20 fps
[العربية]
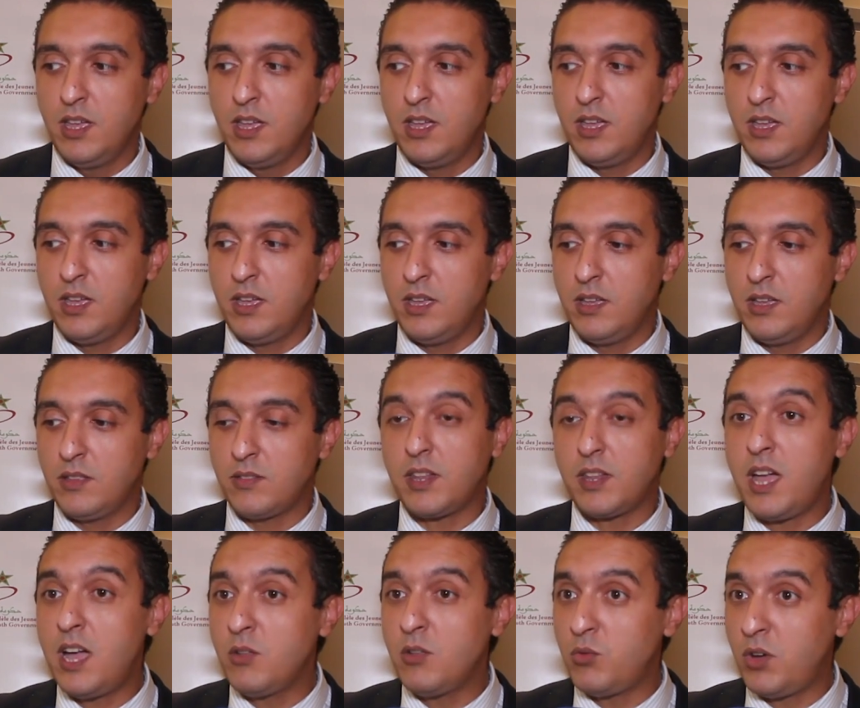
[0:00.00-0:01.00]
آه،
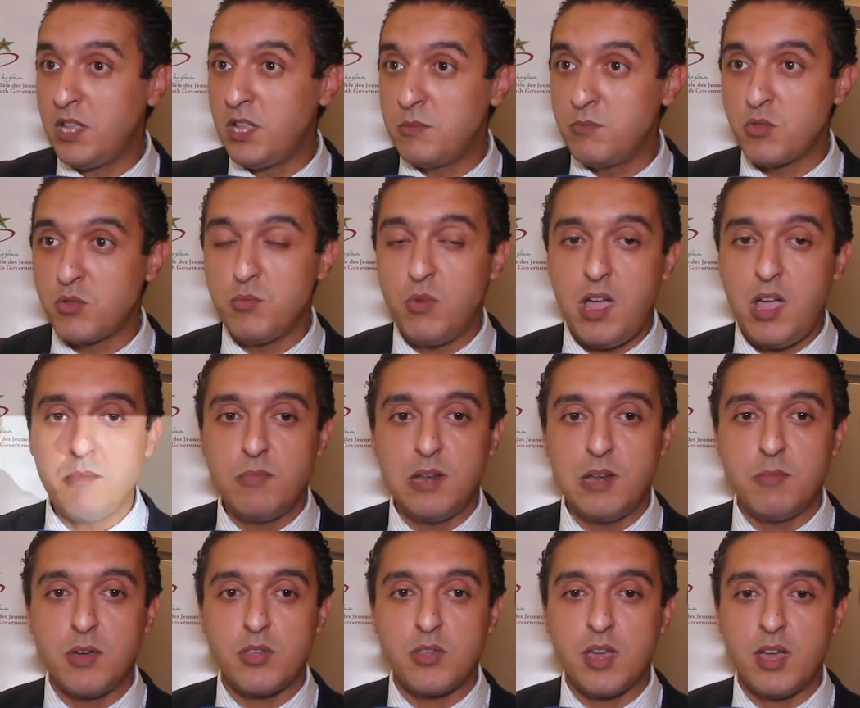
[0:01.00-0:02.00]
طرحت واحد المجموعه
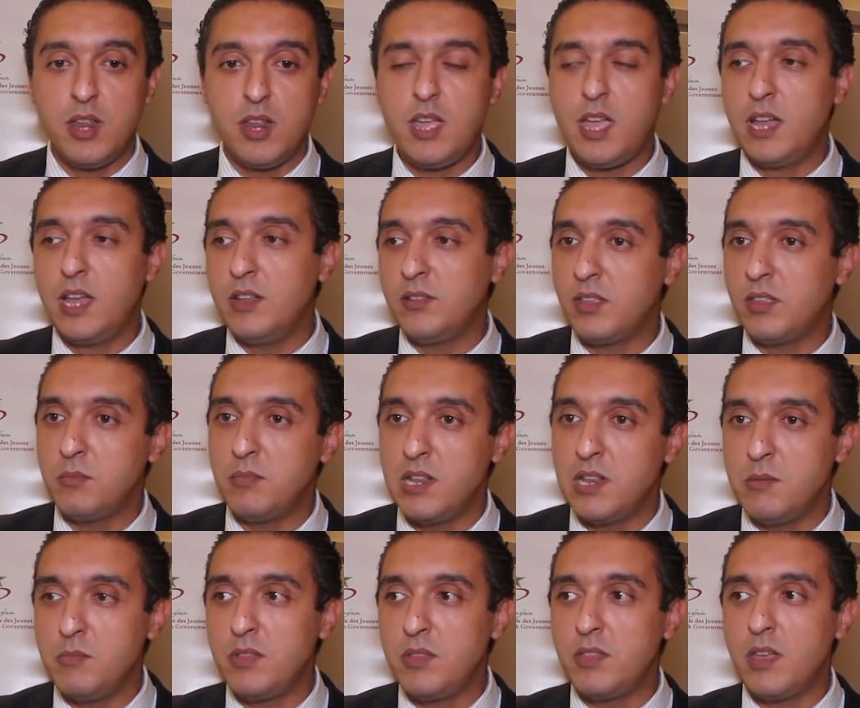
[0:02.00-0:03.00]
من المشاريع على
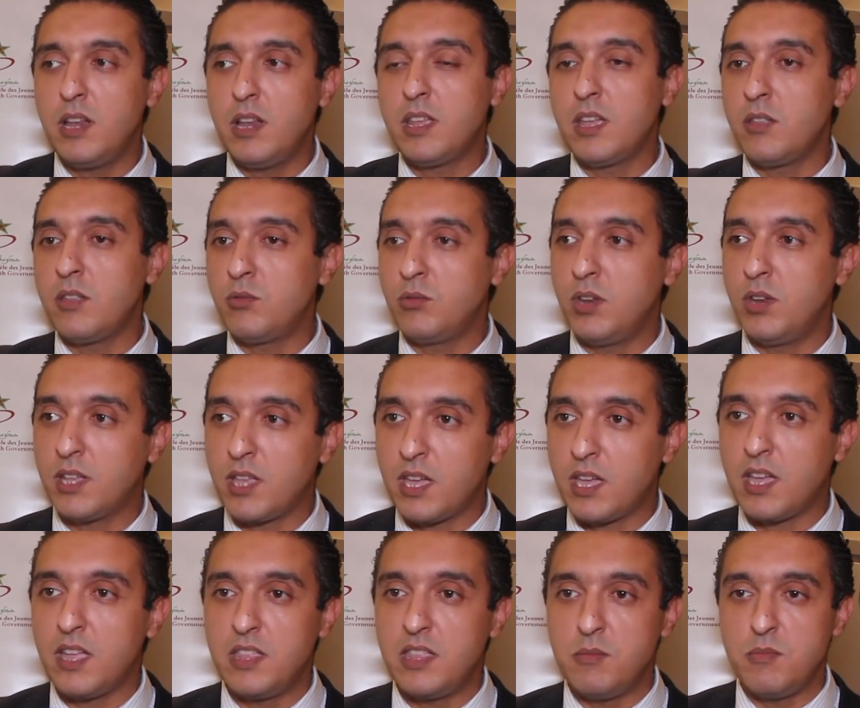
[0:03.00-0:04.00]
سبيل المثال كانت هناك
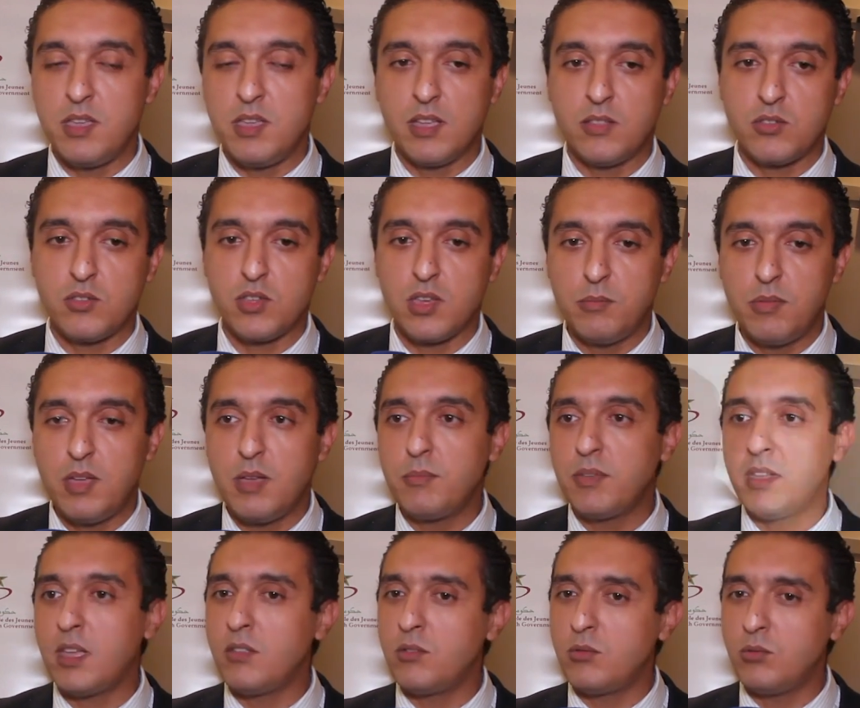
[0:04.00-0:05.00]
أكاديمية الشباب
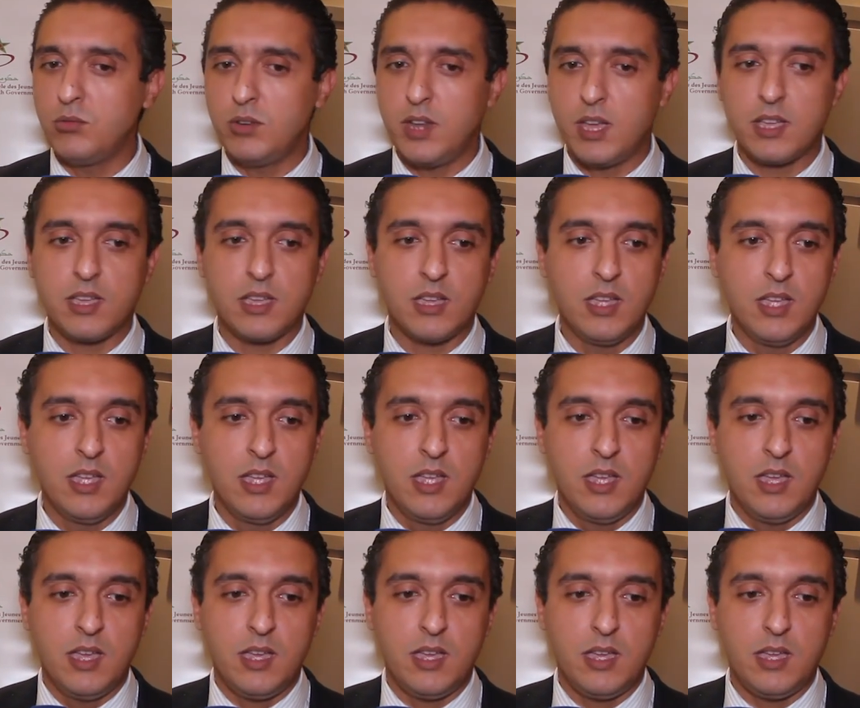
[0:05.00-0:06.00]
كانت هناك
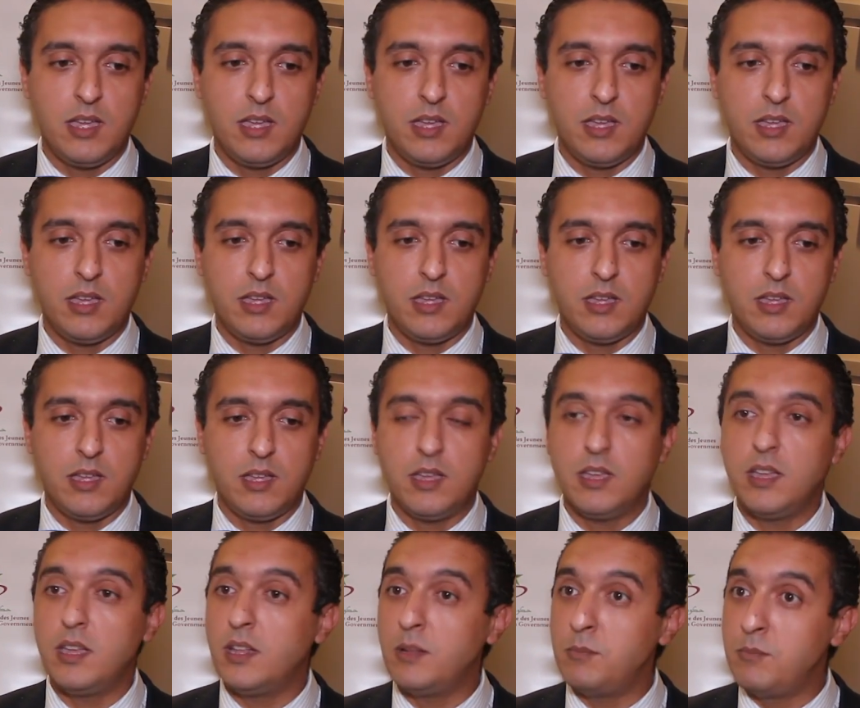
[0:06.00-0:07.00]

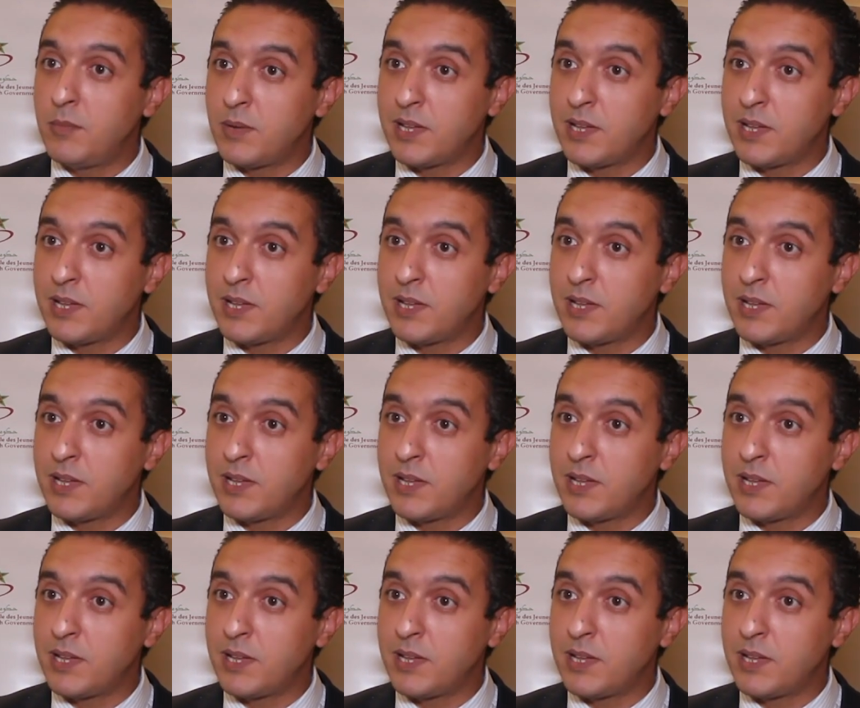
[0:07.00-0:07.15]
آه،